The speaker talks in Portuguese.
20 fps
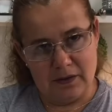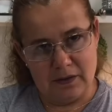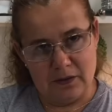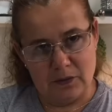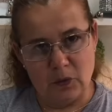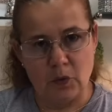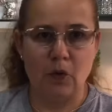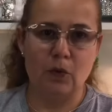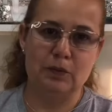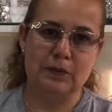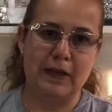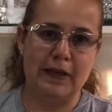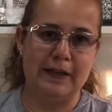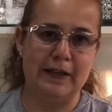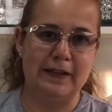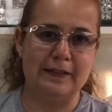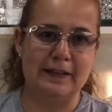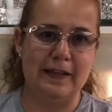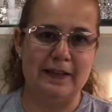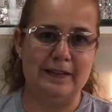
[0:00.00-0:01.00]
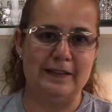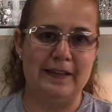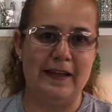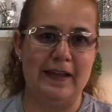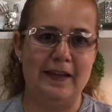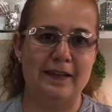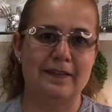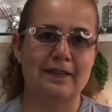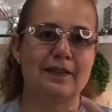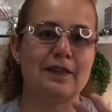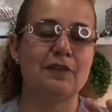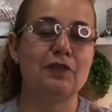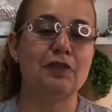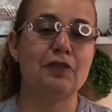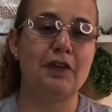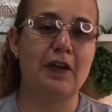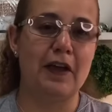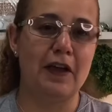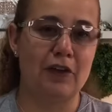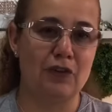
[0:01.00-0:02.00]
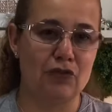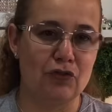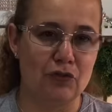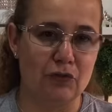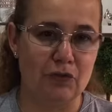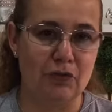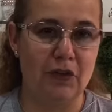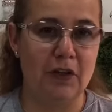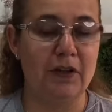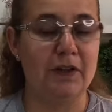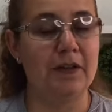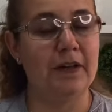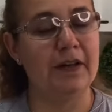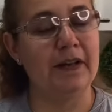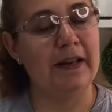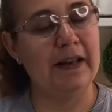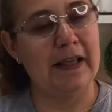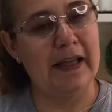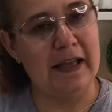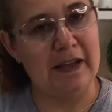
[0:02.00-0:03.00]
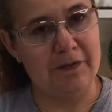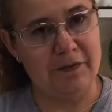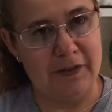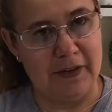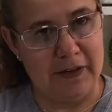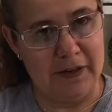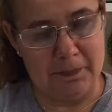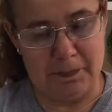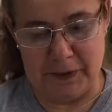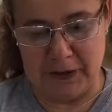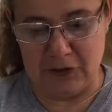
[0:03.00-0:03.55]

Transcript: conta aí até 10, fecha o vidro e leva ele para a